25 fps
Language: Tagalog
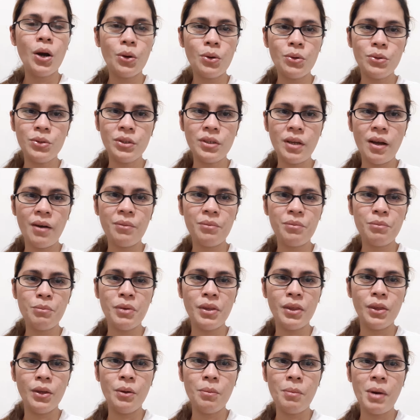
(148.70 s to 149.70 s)
close-up
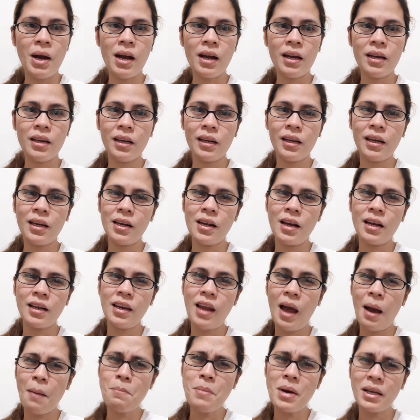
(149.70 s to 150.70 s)
video mga karag-karag.
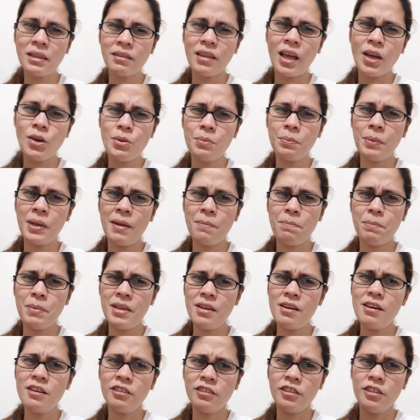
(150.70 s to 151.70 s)
Laban tayo
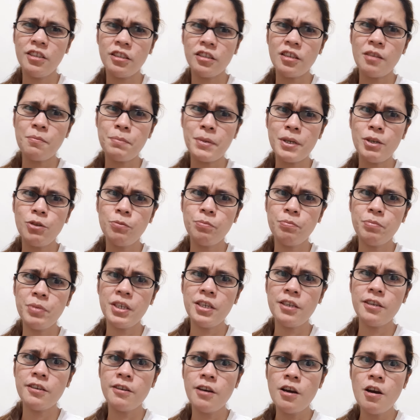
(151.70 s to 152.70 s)
Pilipinas, di ta
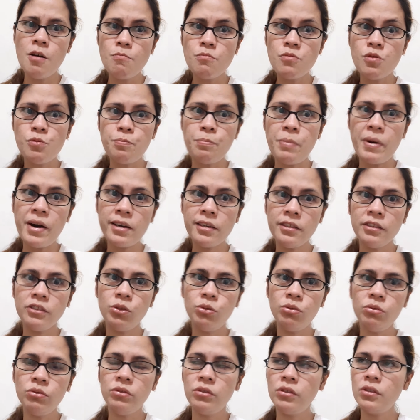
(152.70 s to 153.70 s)
palupig. Mupait
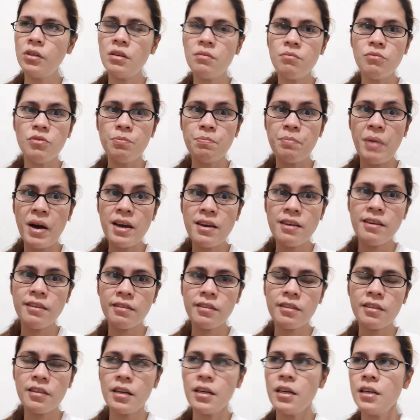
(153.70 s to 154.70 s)
jud ta, mupahit
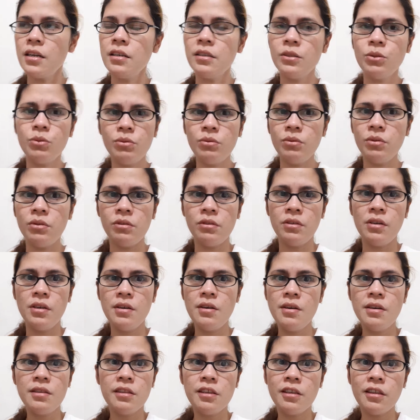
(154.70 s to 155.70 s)
ta. Sus,
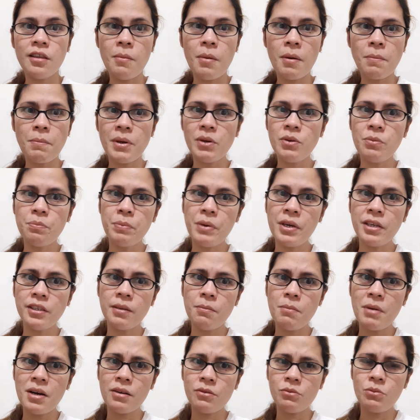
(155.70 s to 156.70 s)
di ta magpalupig
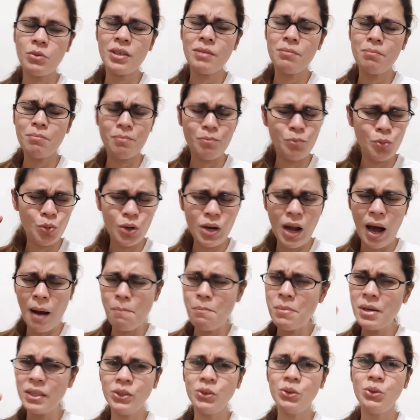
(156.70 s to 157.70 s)
sa mga kuan.
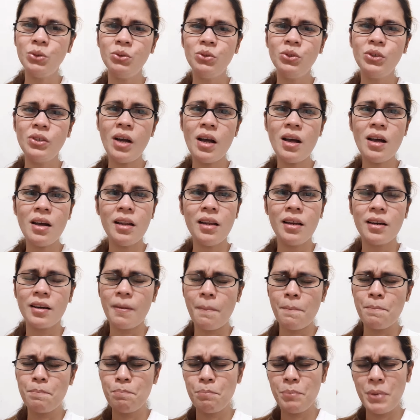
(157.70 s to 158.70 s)
Mulaban jud ta.
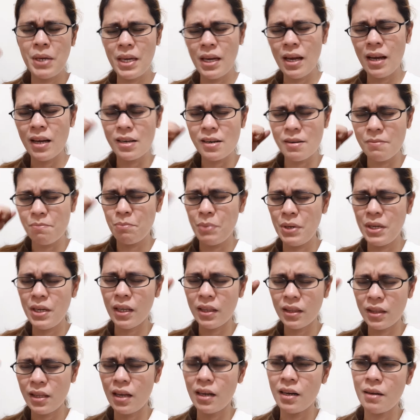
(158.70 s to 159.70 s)
Rabia,
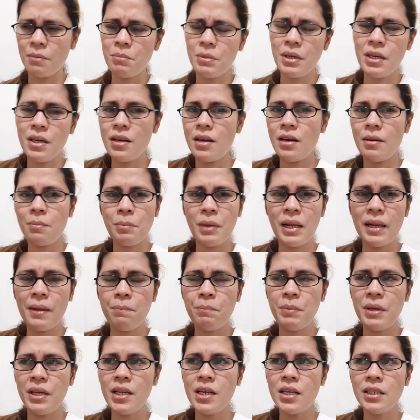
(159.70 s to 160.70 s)
Rabia ta, Rabia.
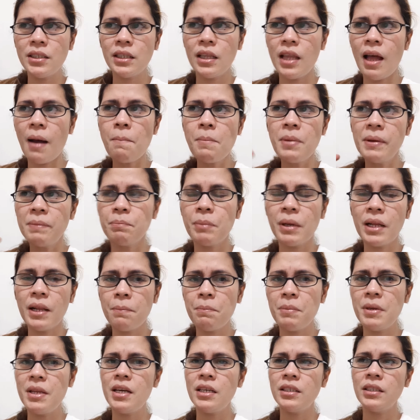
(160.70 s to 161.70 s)
Pilipinas, laban
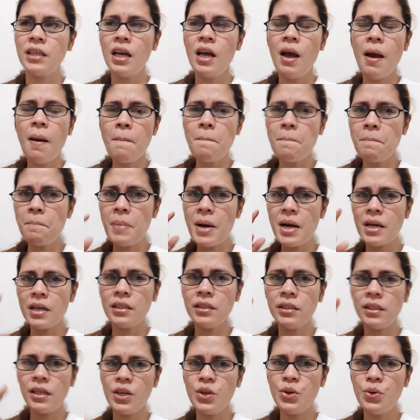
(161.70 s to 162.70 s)
Pilipinas
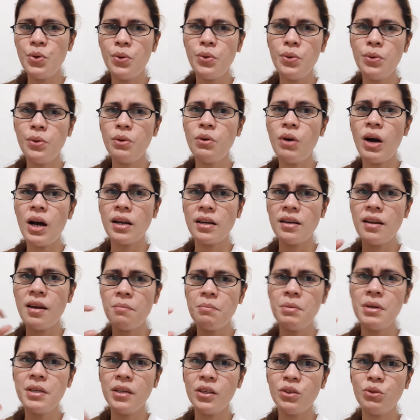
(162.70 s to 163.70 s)
para sa iyo ang
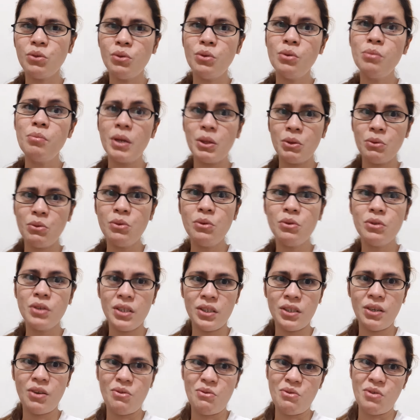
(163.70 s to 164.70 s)
laban na to matulog
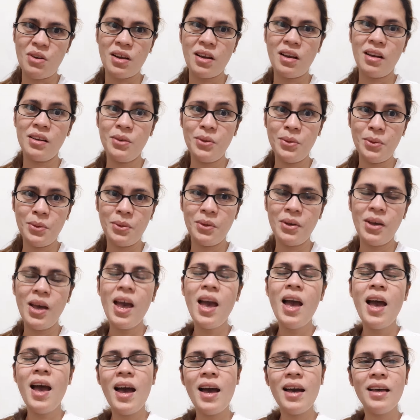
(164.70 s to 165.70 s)
na si Kuragano.
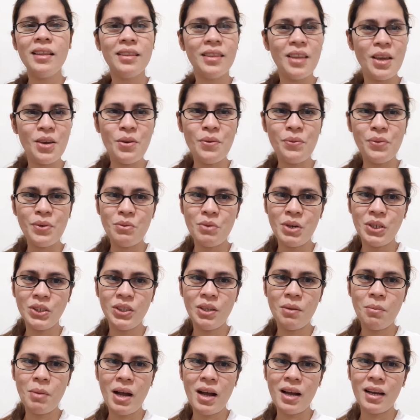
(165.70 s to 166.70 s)
And thank you for
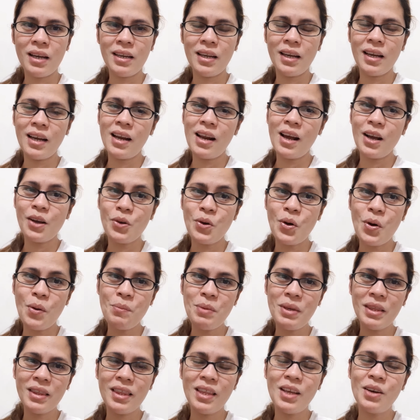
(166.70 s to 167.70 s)
watching mga karag-karag.
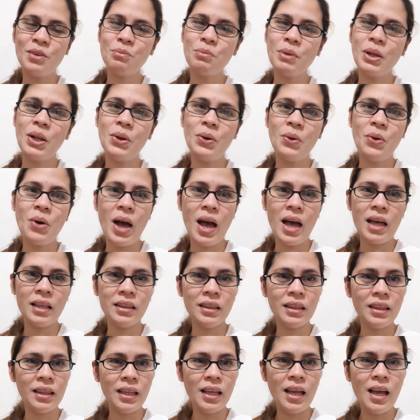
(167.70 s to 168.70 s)
Comment down below
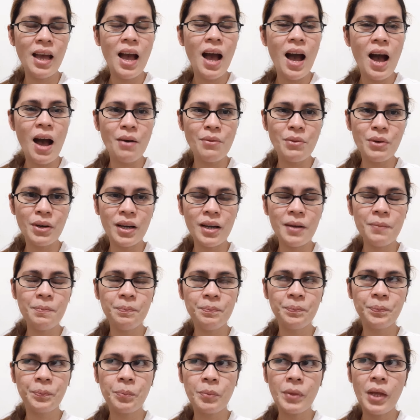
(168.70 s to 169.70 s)
and have a
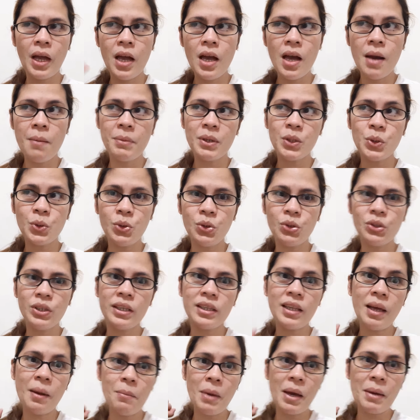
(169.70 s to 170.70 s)
matulog
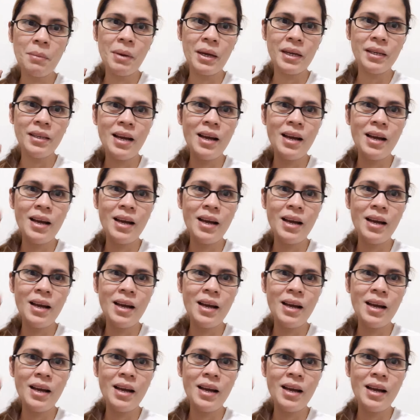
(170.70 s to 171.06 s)
na ta. Bye-bye